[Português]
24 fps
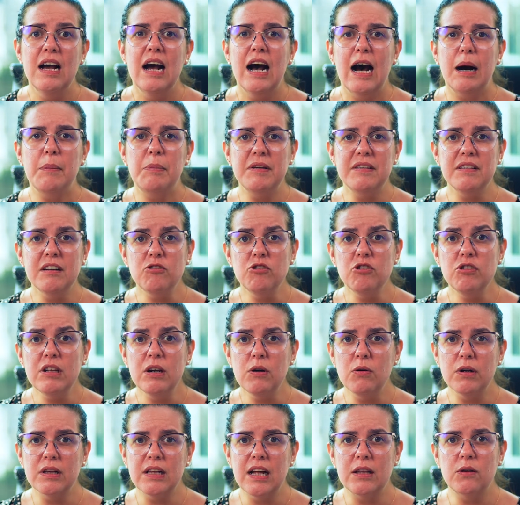Apesar de ter
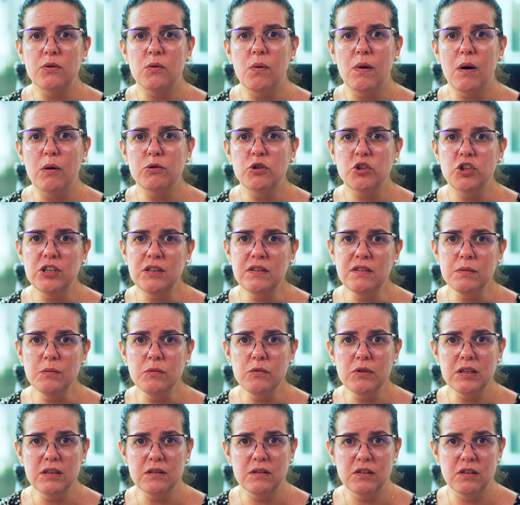rodado com
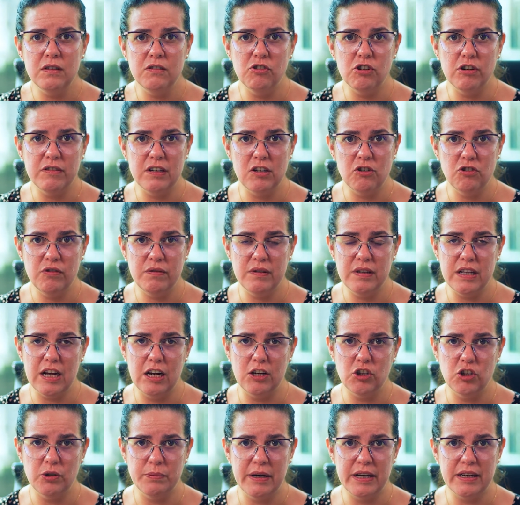altíssimo índice de
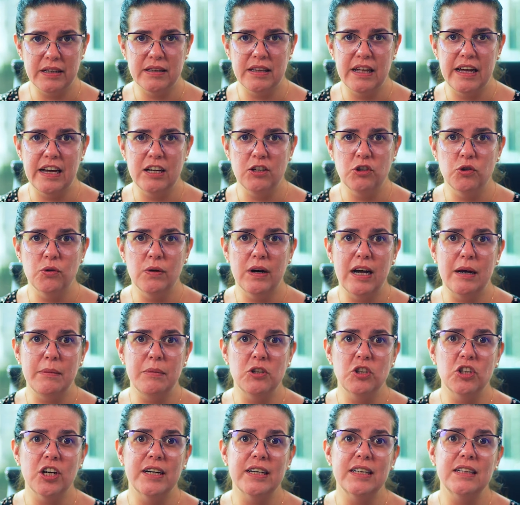assertividade em backtest, o
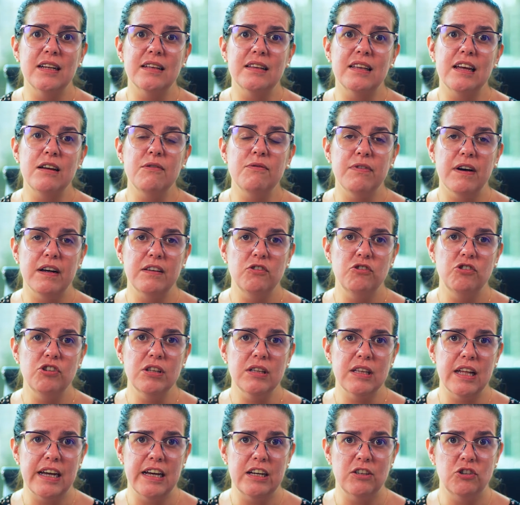Rabbit ainda está em fase de
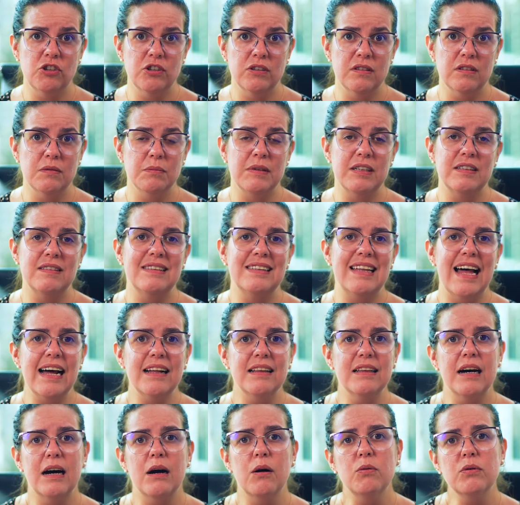testes, mas
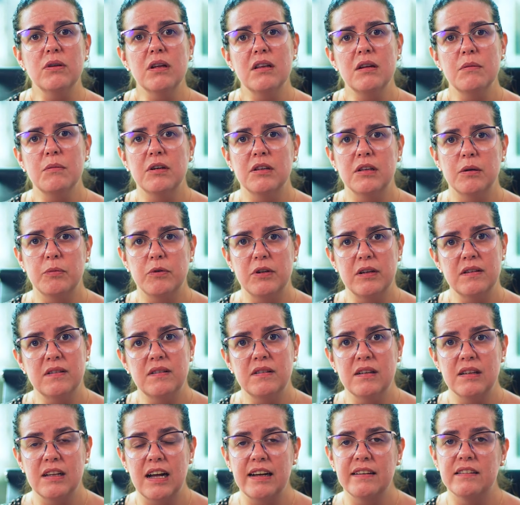dada a alta demanda por esses
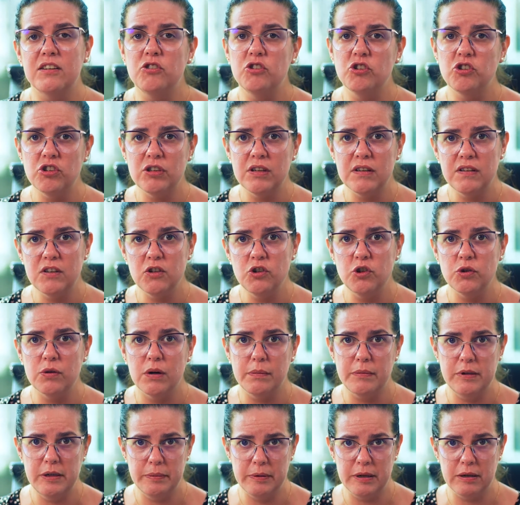sinais, a gente decidiu
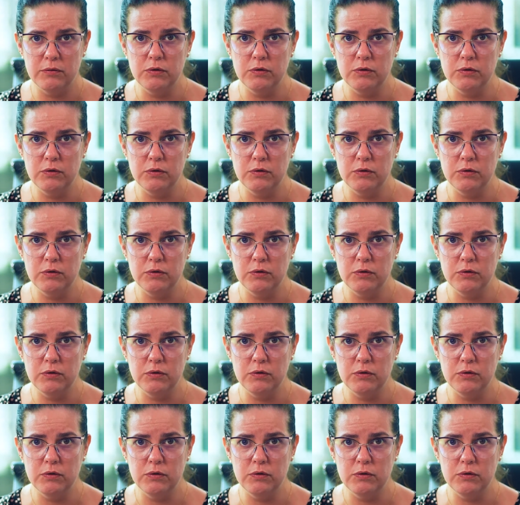abrir para